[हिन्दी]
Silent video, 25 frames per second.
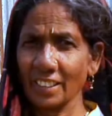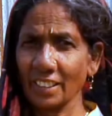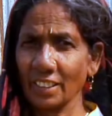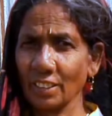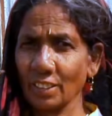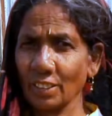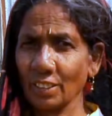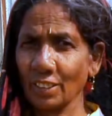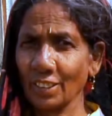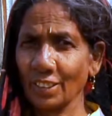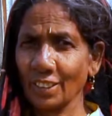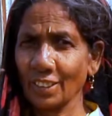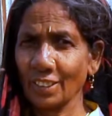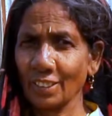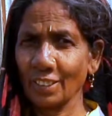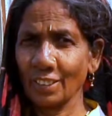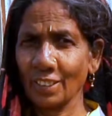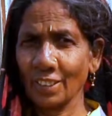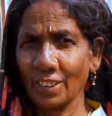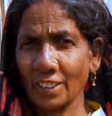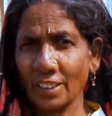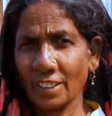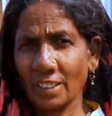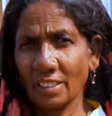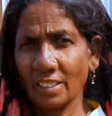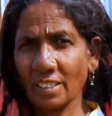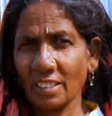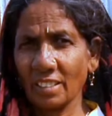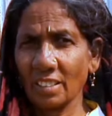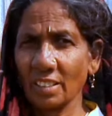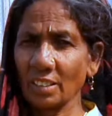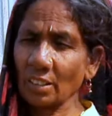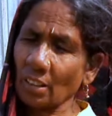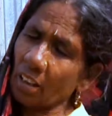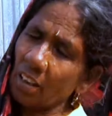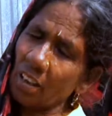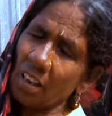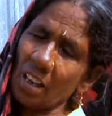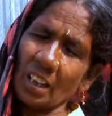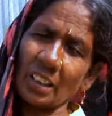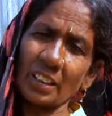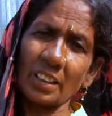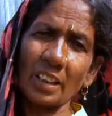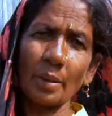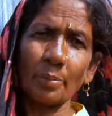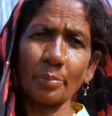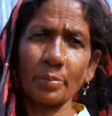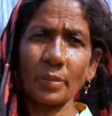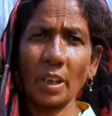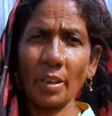पूरा एकदम सुअर एकदम तबाह हाँ,
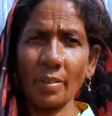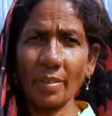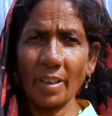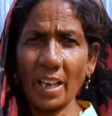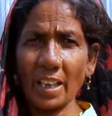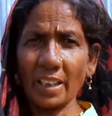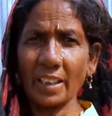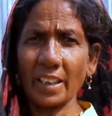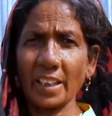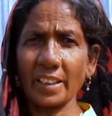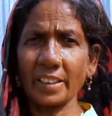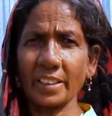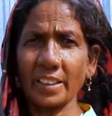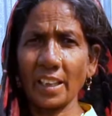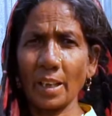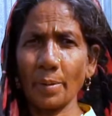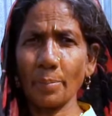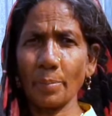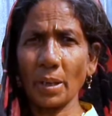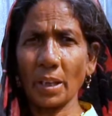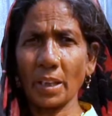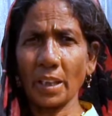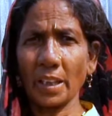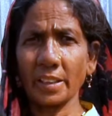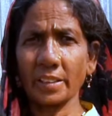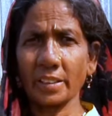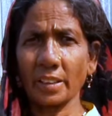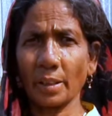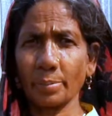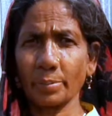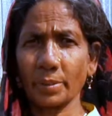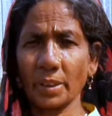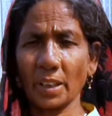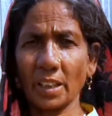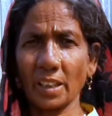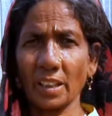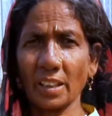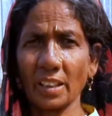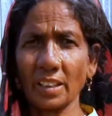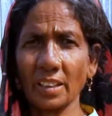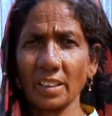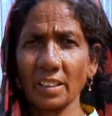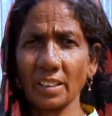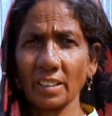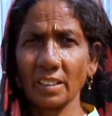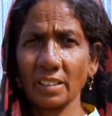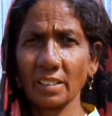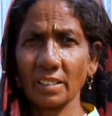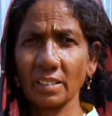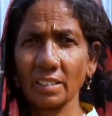कर दिया तबाह कर दिया मकई सब तो
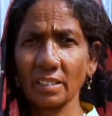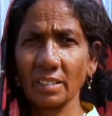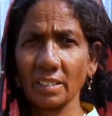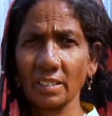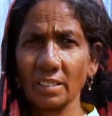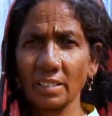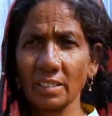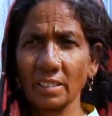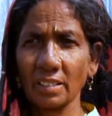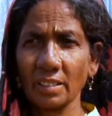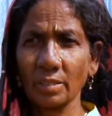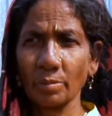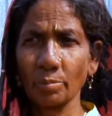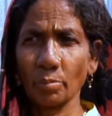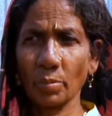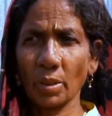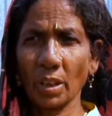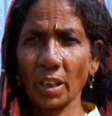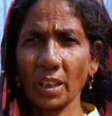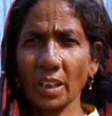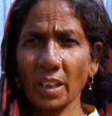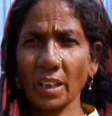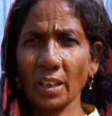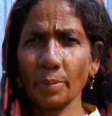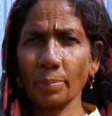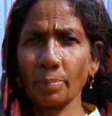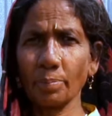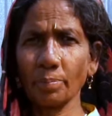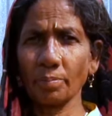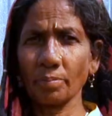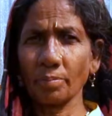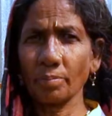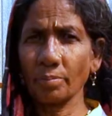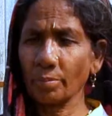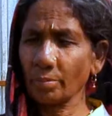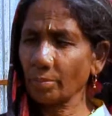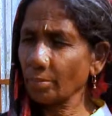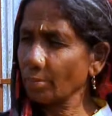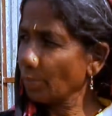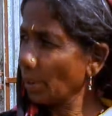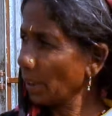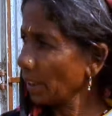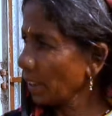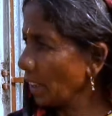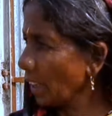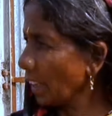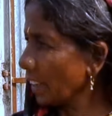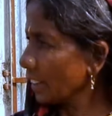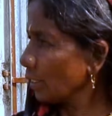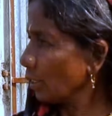मकई
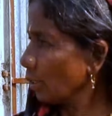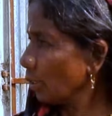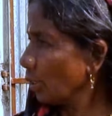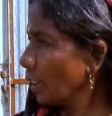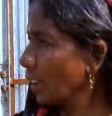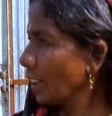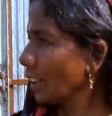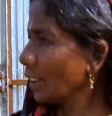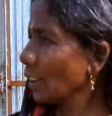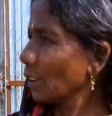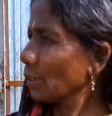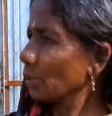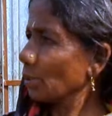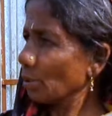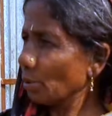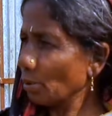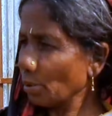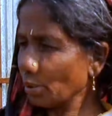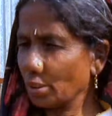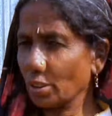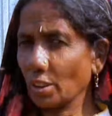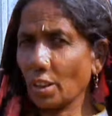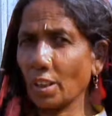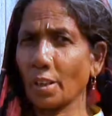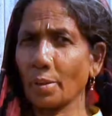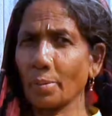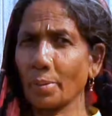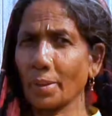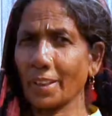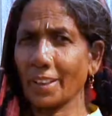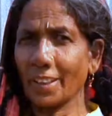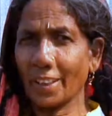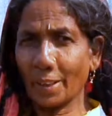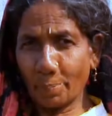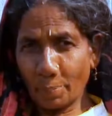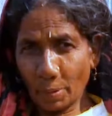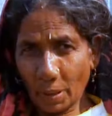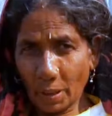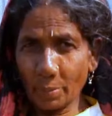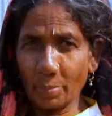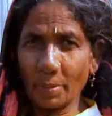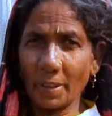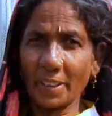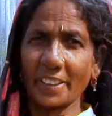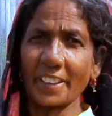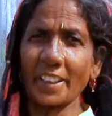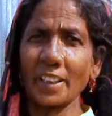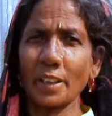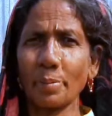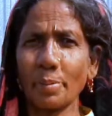बजरा जो हो सब मतलब
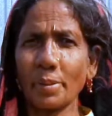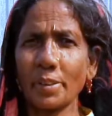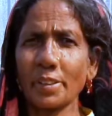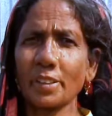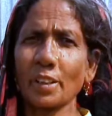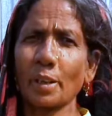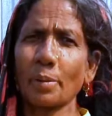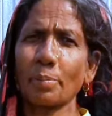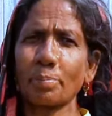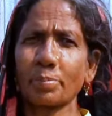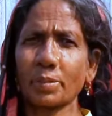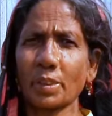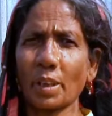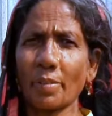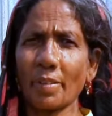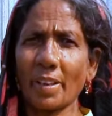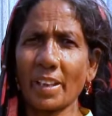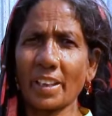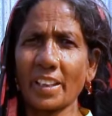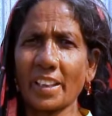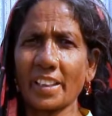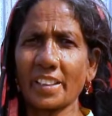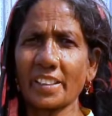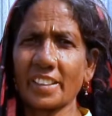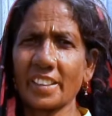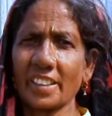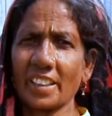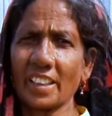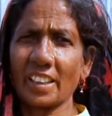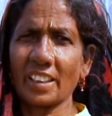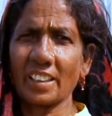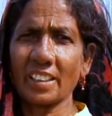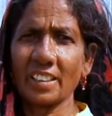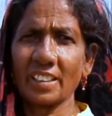बरबट्टी भी सब तबाह कर दिया सब